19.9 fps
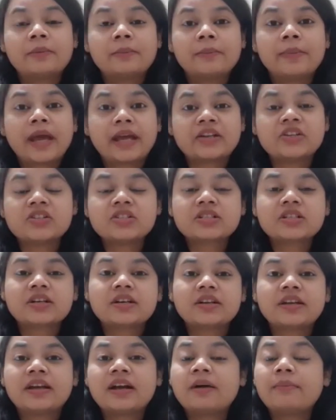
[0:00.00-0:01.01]
मैनेज
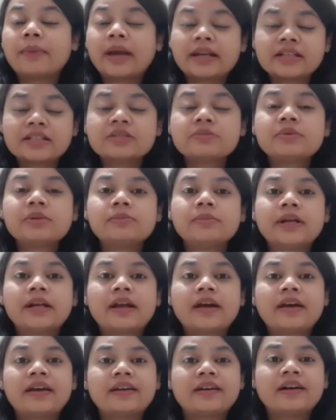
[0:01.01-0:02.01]
करेगा मैनेजेबल
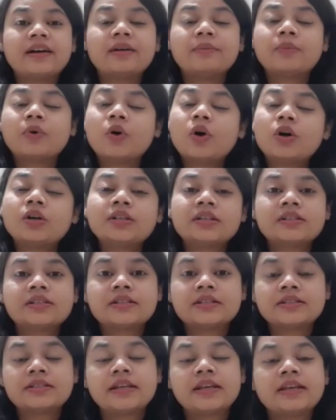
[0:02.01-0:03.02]
बनाएगा बहुत
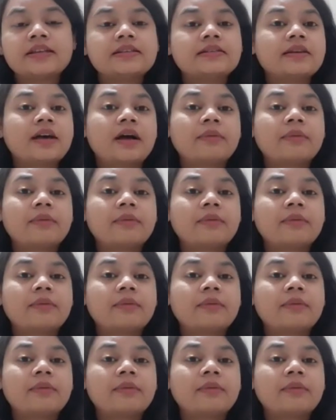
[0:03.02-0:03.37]
अच्छे से